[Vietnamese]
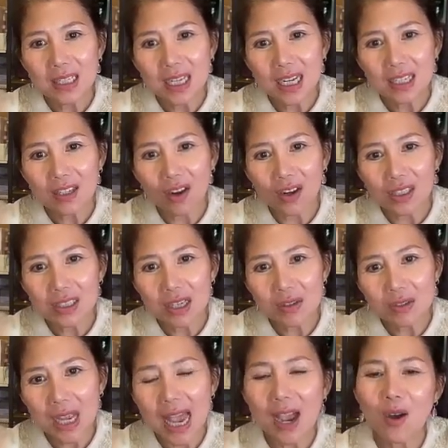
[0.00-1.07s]
xịt khách
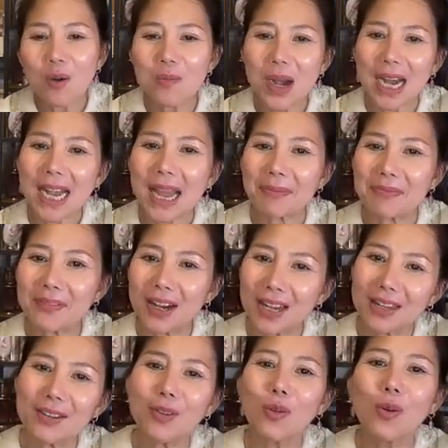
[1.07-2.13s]
hỏi sao ra hôm nay đẹp
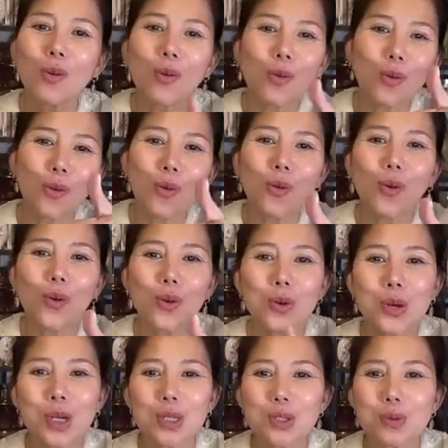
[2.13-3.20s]
vậy ô
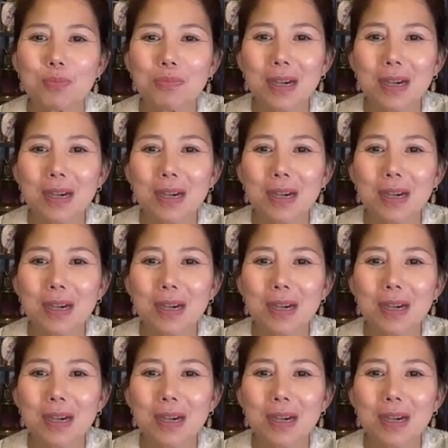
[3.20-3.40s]
oh,